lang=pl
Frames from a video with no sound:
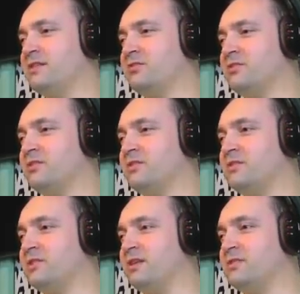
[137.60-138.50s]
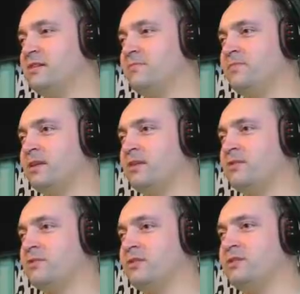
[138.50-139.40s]
Kto chce więcej żelaza?
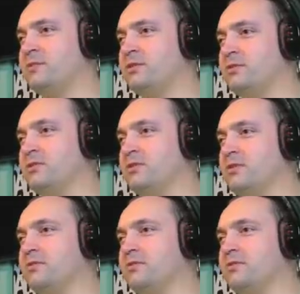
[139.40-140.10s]
To co, idziemy do może do,